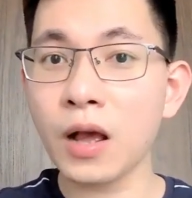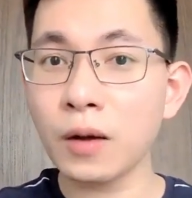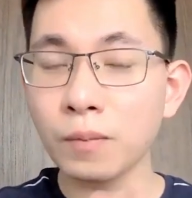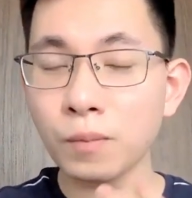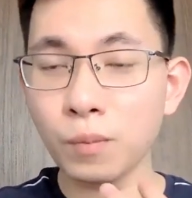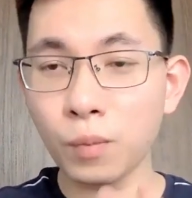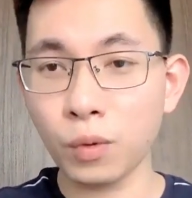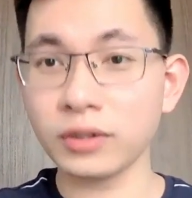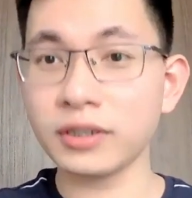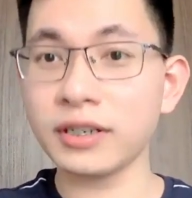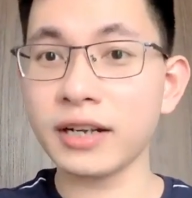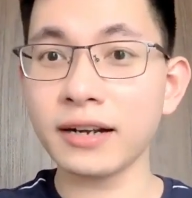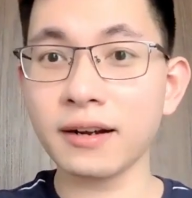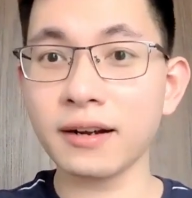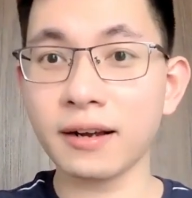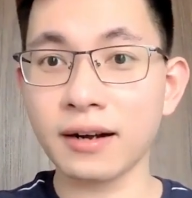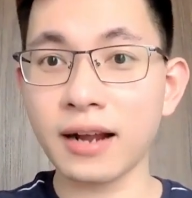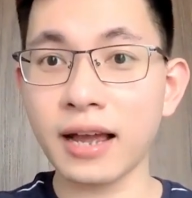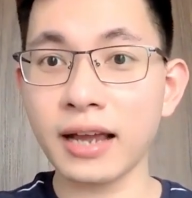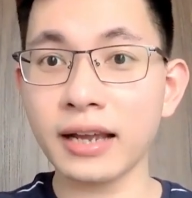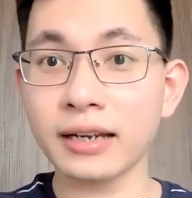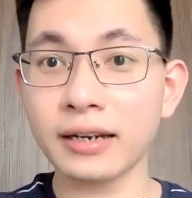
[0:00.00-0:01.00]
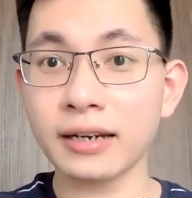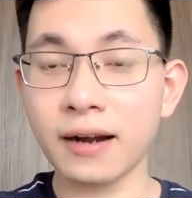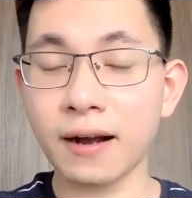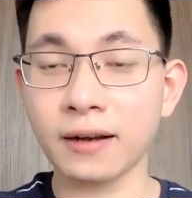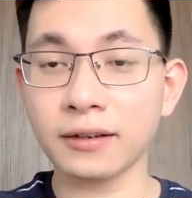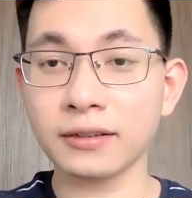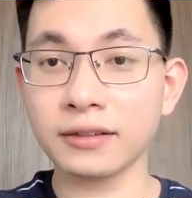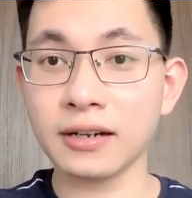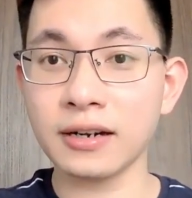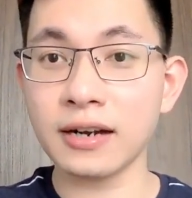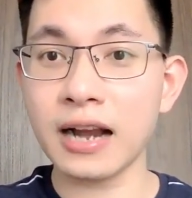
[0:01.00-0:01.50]
muốn chết ở đây đó
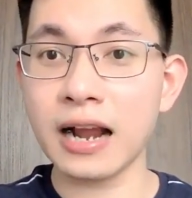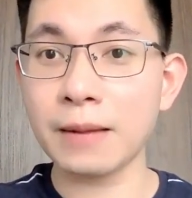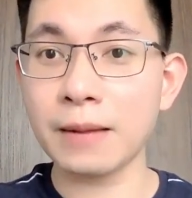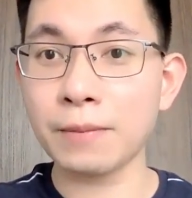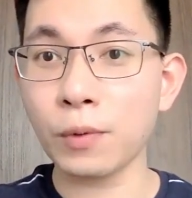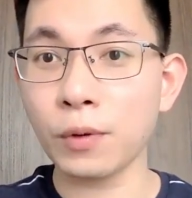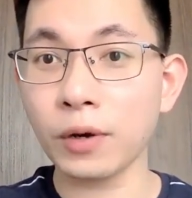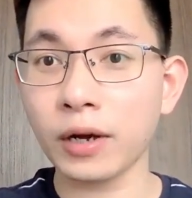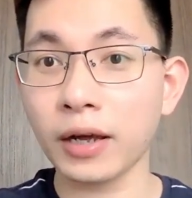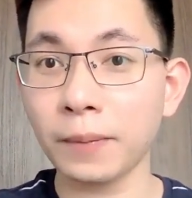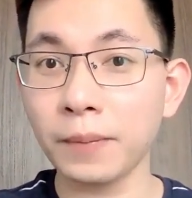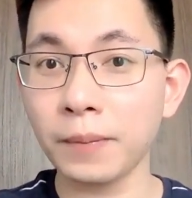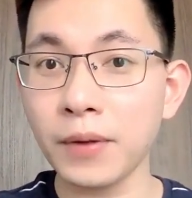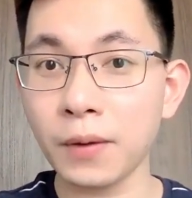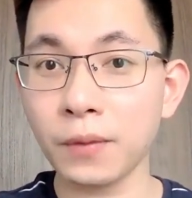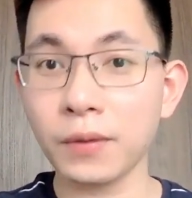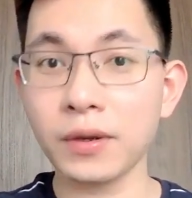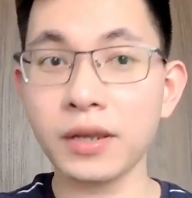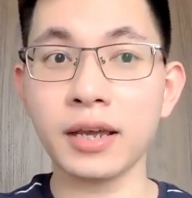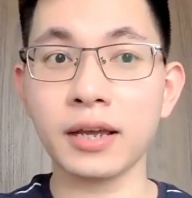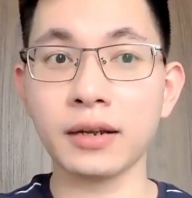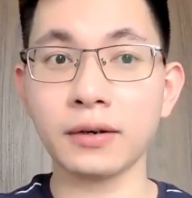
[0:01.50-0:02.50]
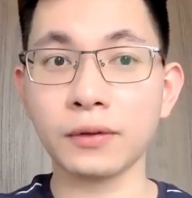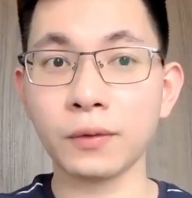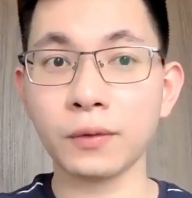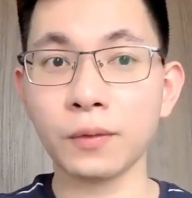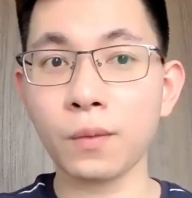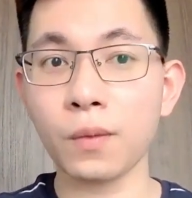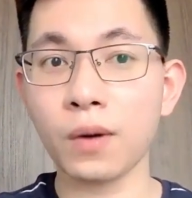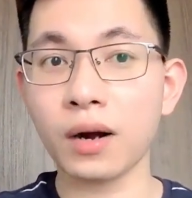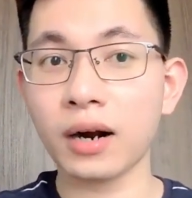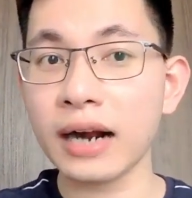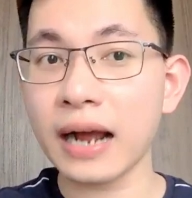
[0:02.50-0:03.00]
chính là một cái biểu hiện
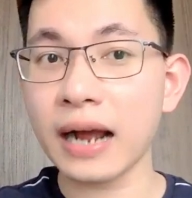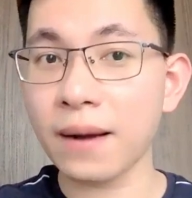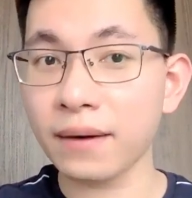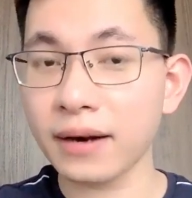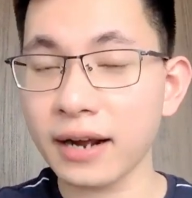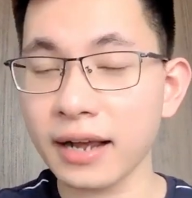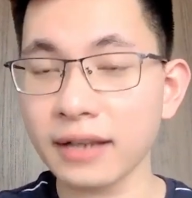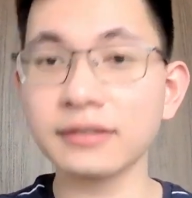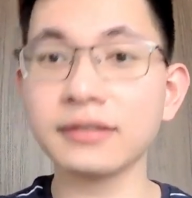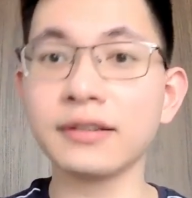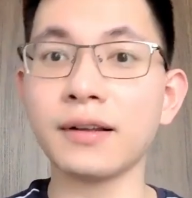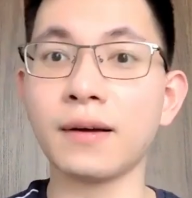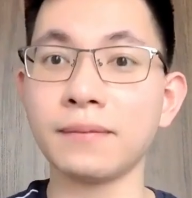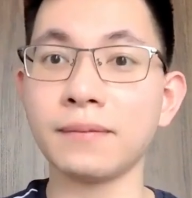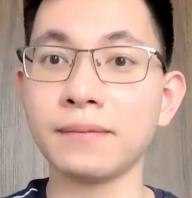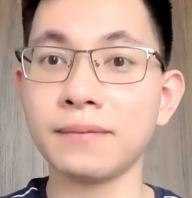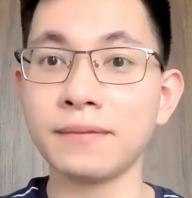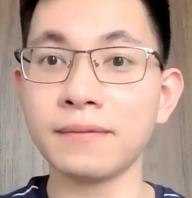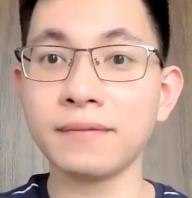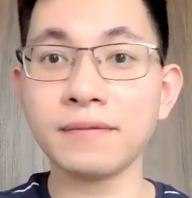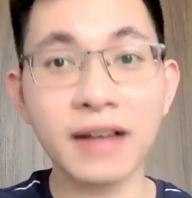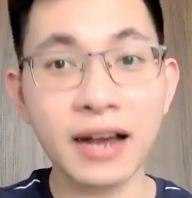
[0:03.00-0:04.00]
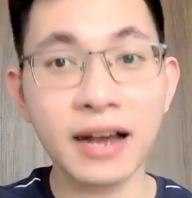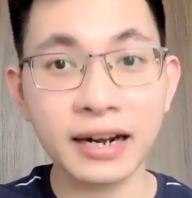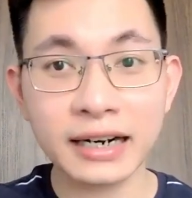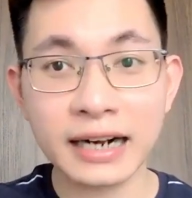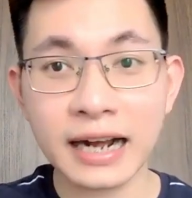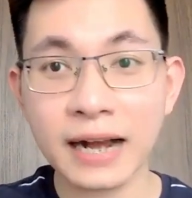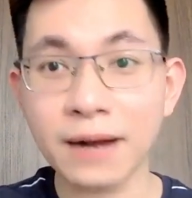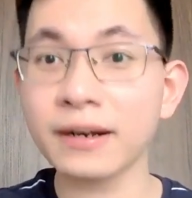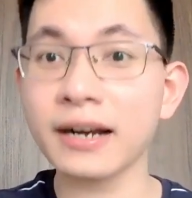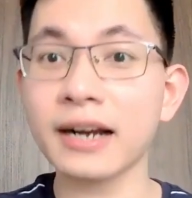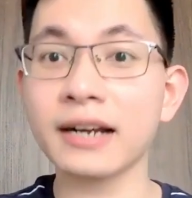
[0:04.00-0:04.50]
của khao khát sống và
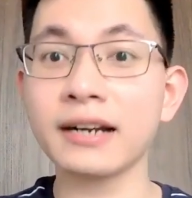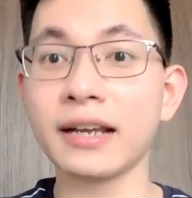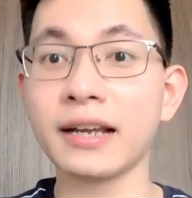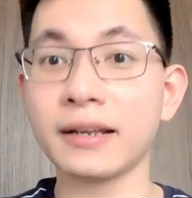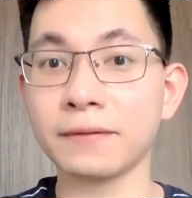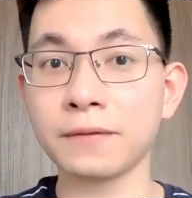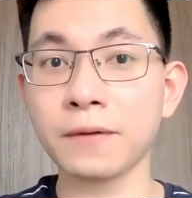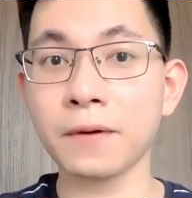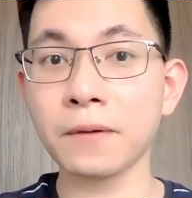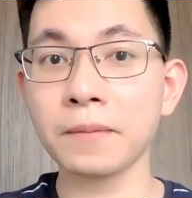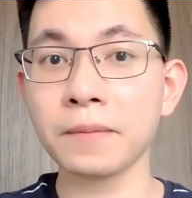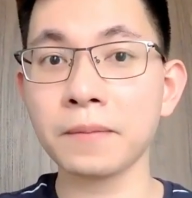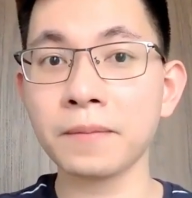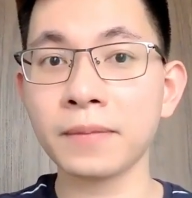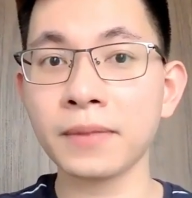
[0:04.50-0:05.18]
khao khát hạnh phúc